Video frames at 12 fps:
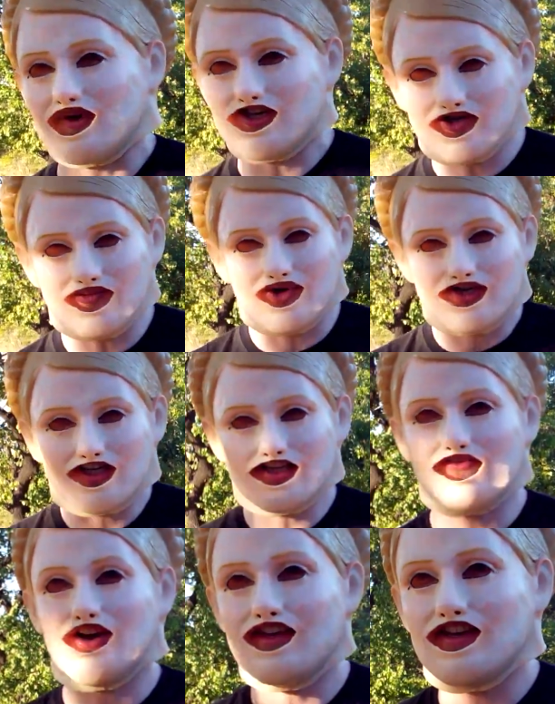Почему?
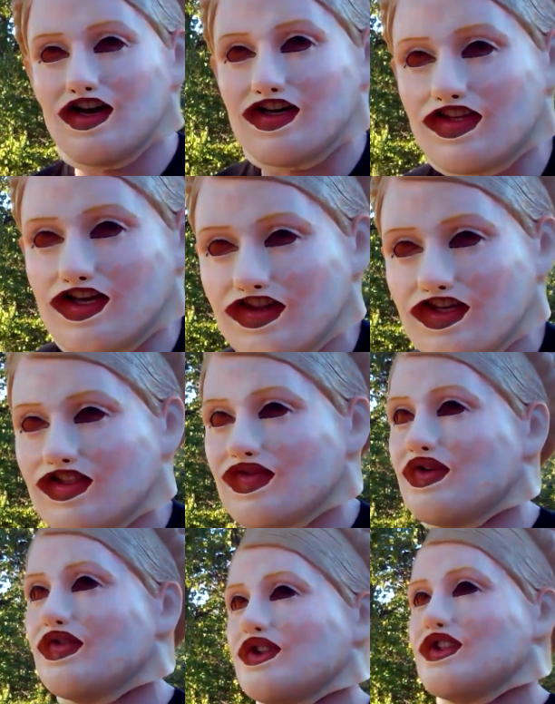Где твоя яхта? Где
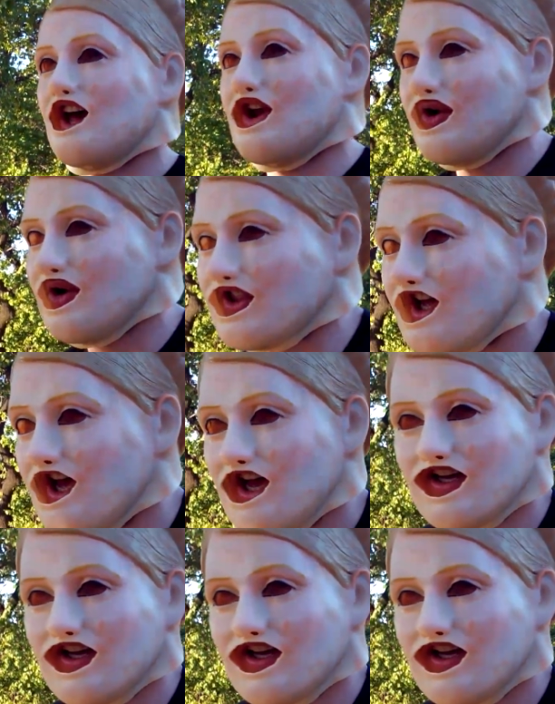твой вилтарет?